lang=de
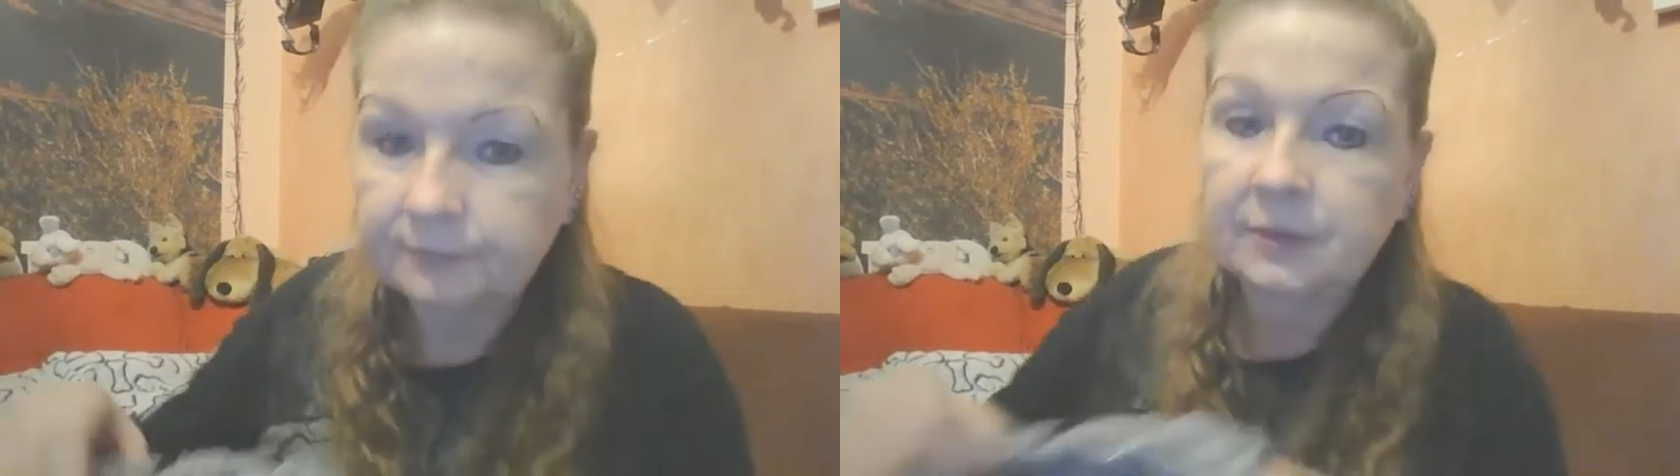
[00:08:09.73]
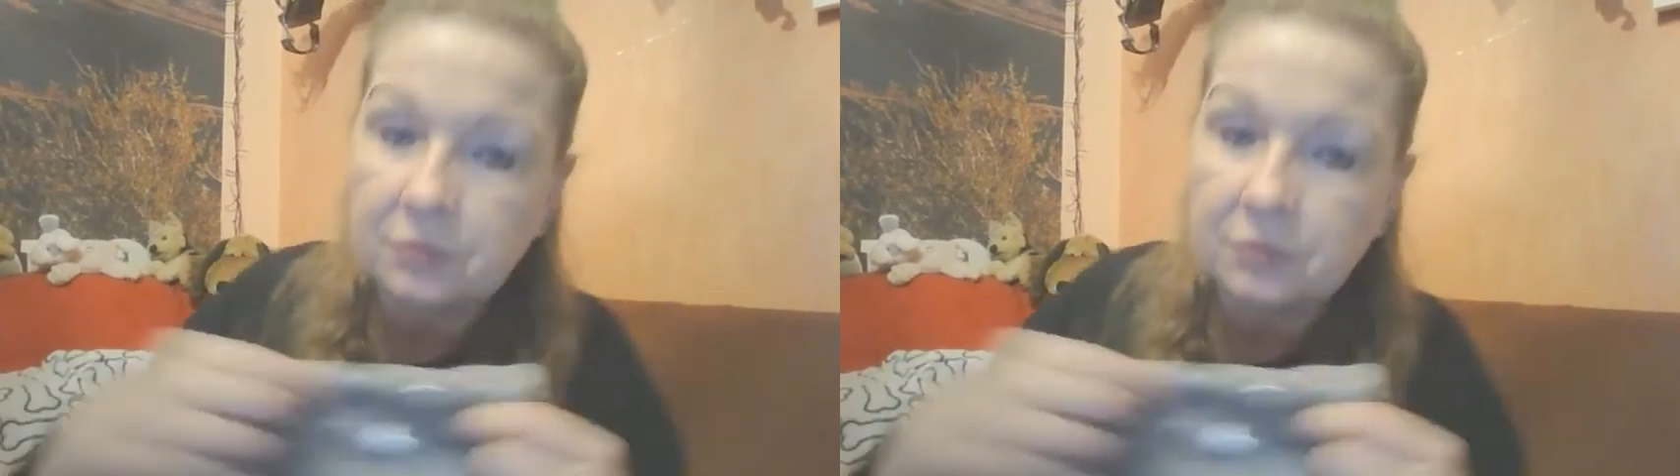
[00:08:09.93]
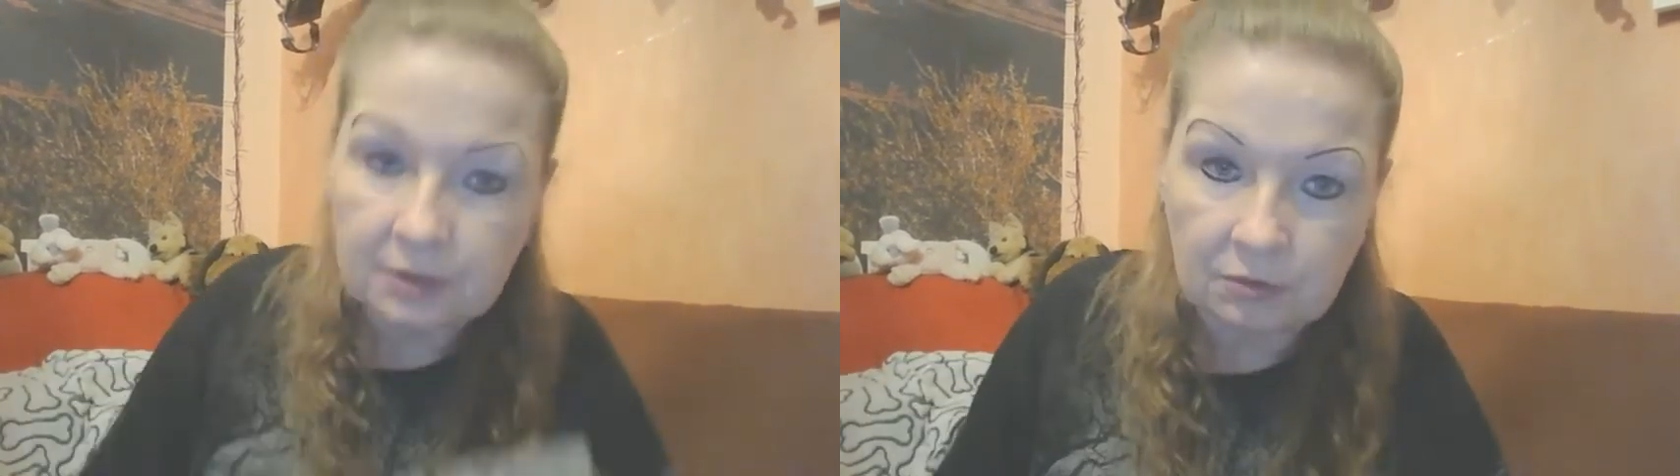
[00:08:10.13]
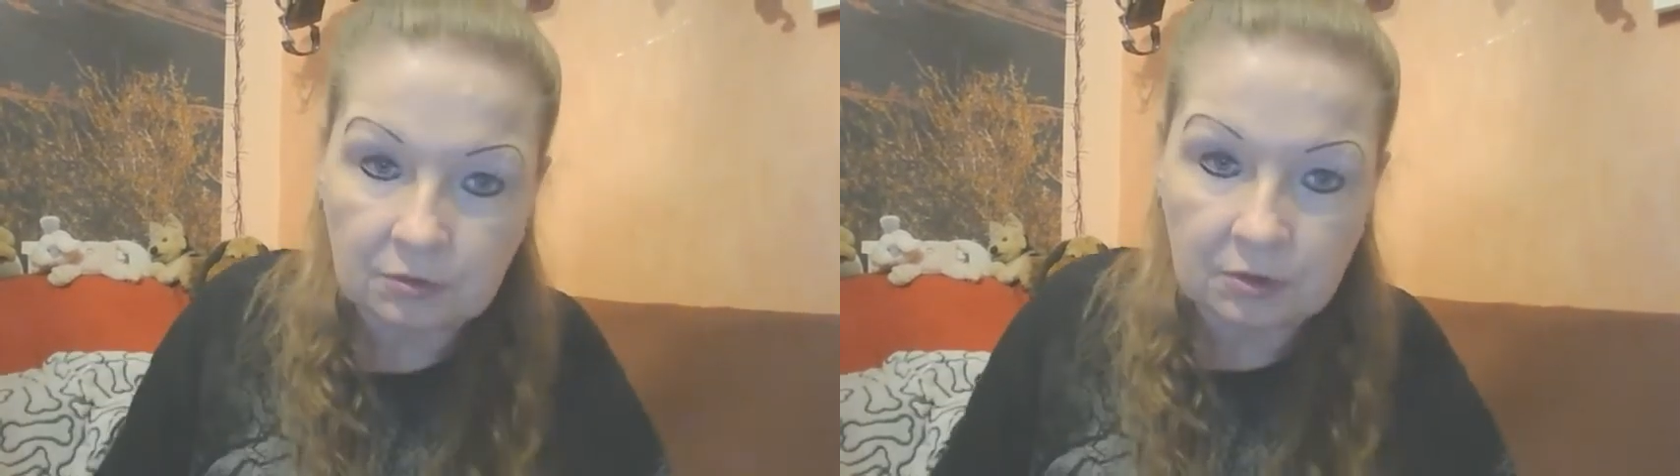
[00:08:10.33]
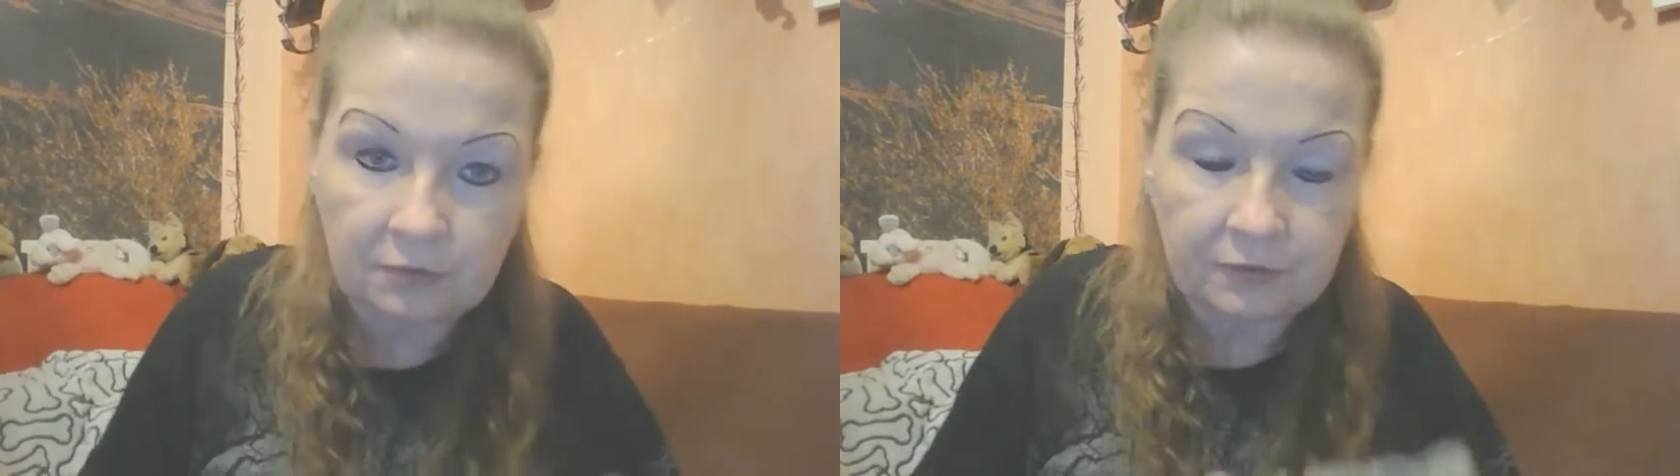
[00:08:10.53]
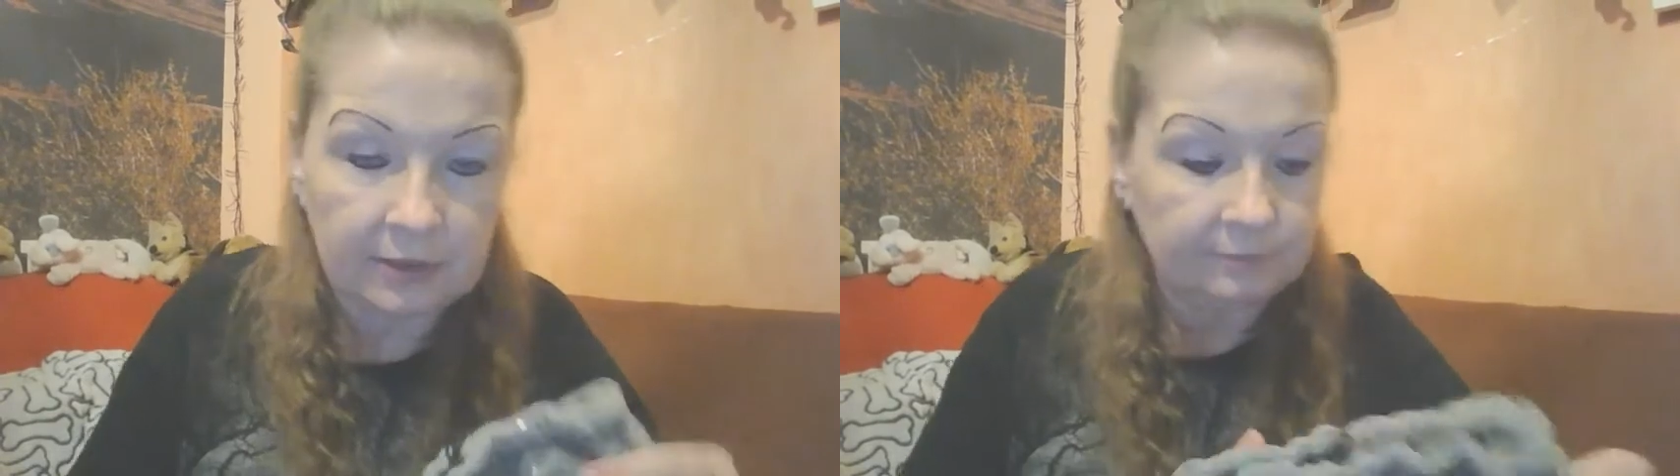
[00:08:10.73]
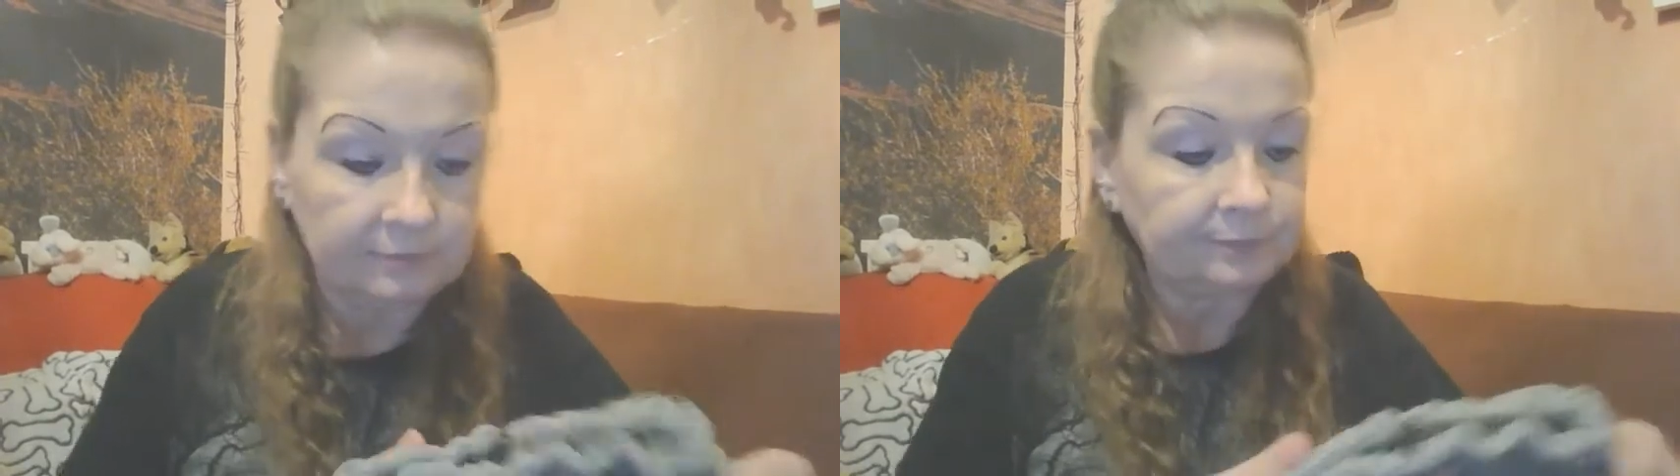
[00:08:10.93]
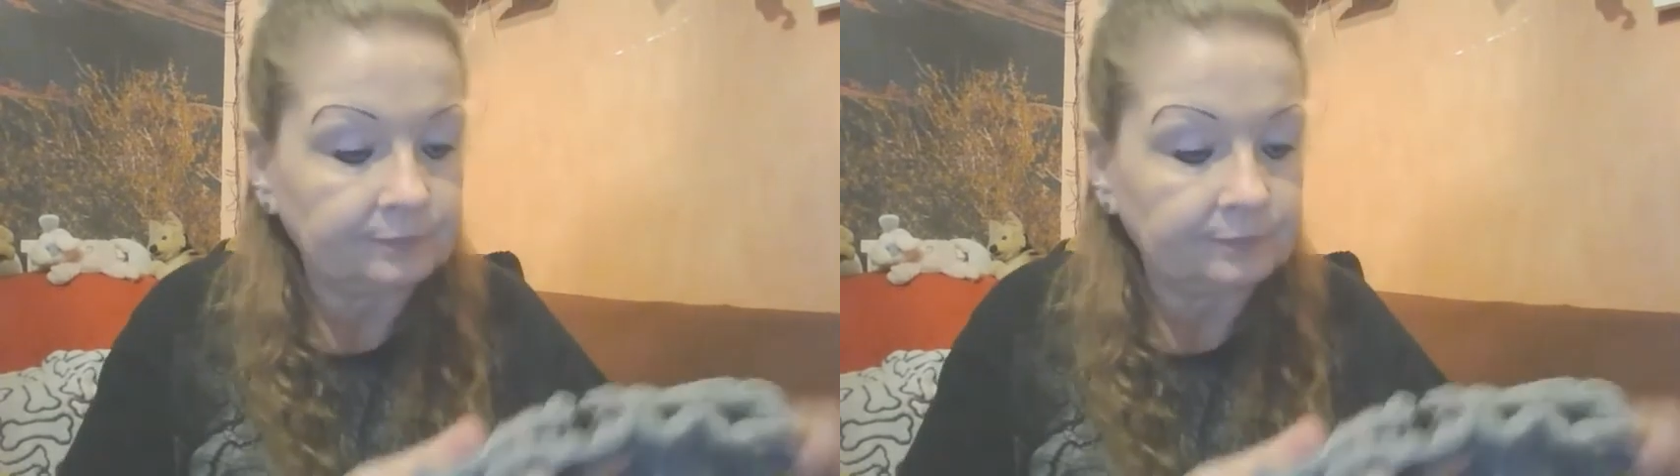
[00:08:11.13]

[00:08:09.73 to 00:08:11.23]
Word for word: Da müsst ihr auch drauf achten.